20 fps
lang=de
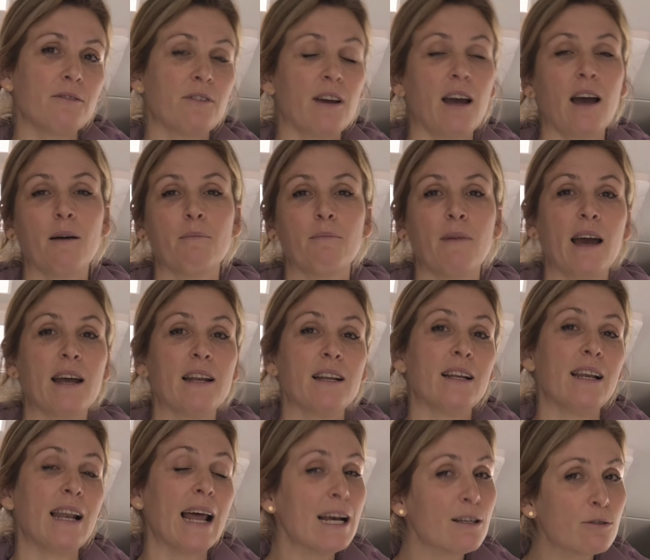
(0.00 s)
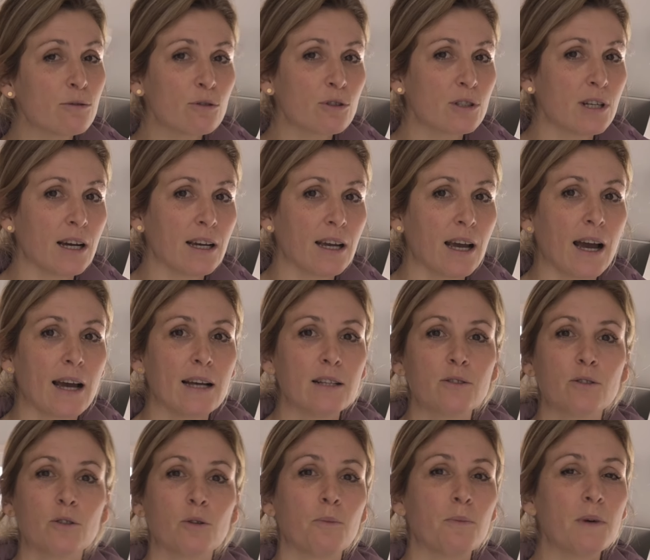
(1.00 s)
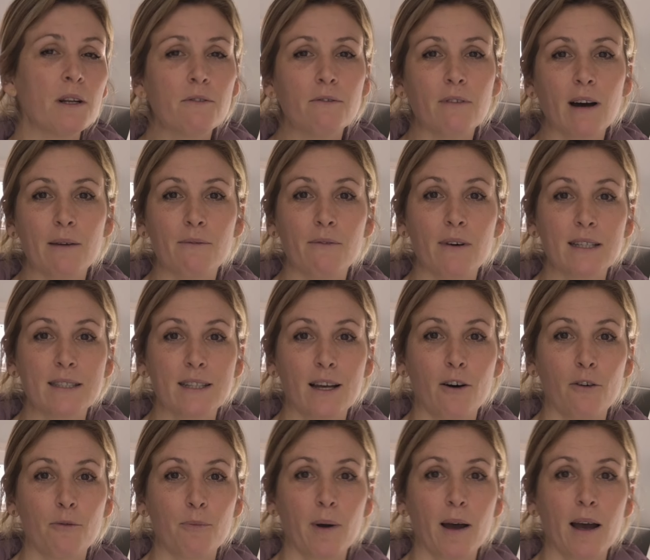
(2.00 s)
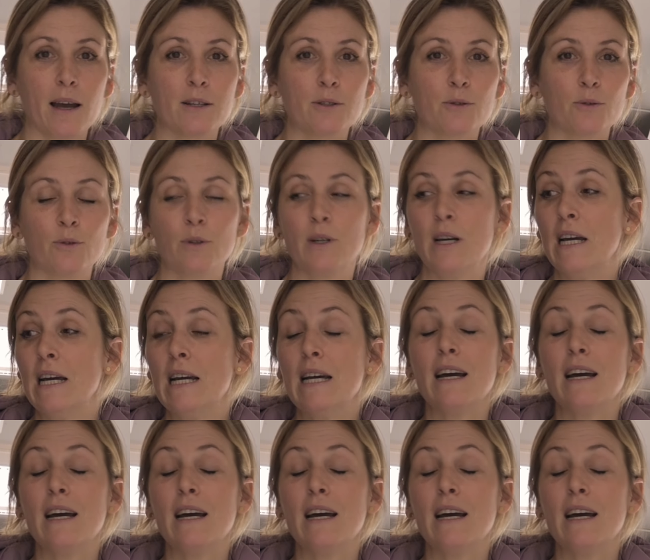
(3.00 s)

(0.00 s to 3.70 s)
Wir haben eine leistungsstarke Heizung mit Warmwasseraufbereitung,